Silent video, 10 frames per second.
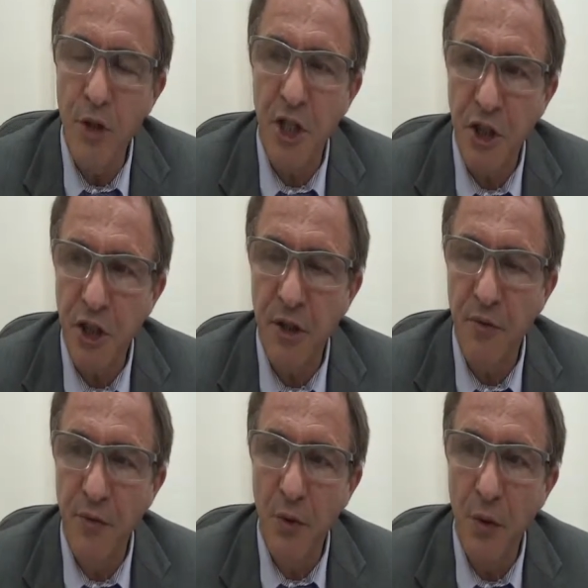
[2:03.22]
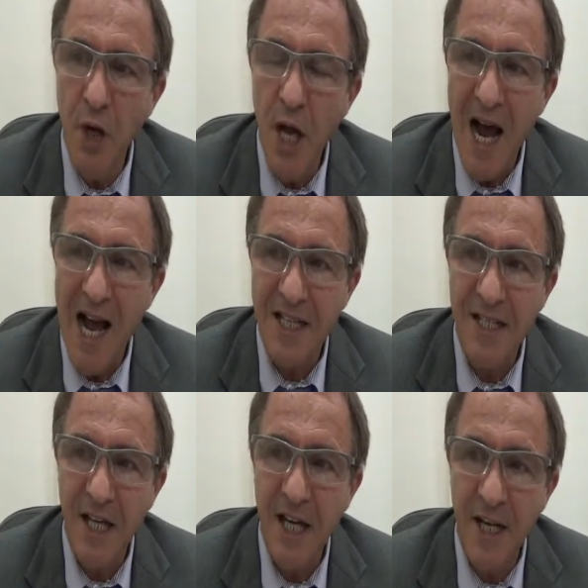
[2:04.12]
objetivo
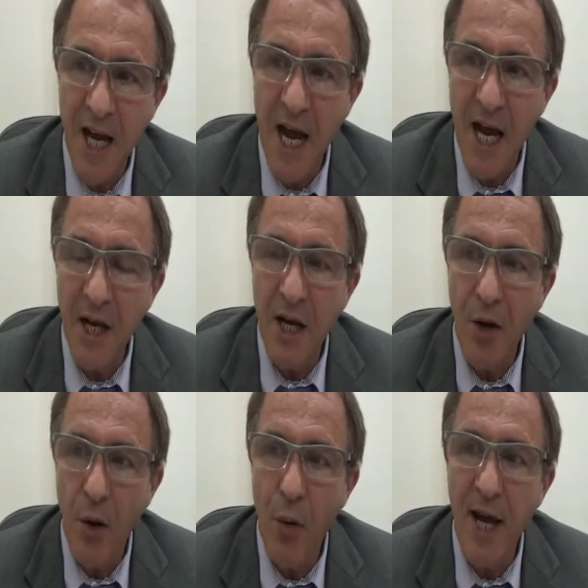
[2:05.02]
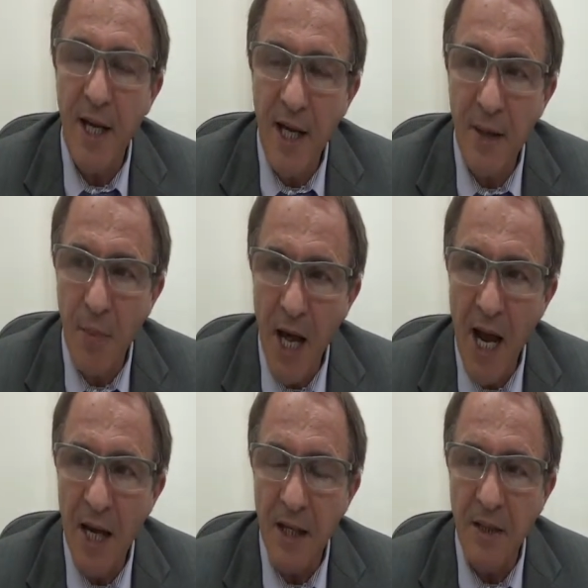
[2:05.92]
acerenar ou
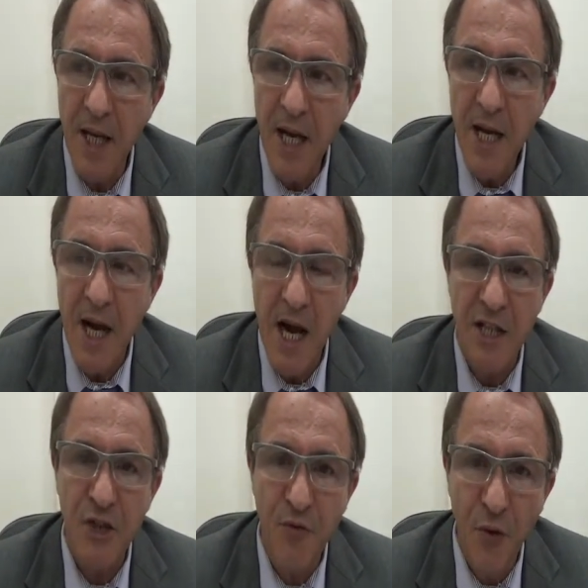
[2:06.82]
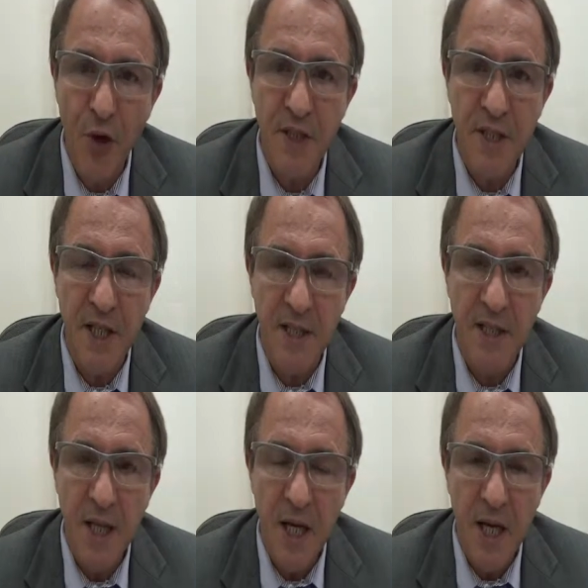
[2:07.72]
equilibrar né, as
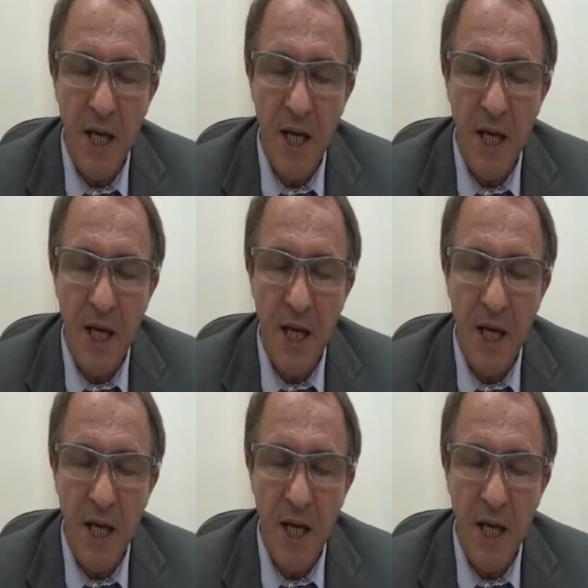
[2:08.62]
forças,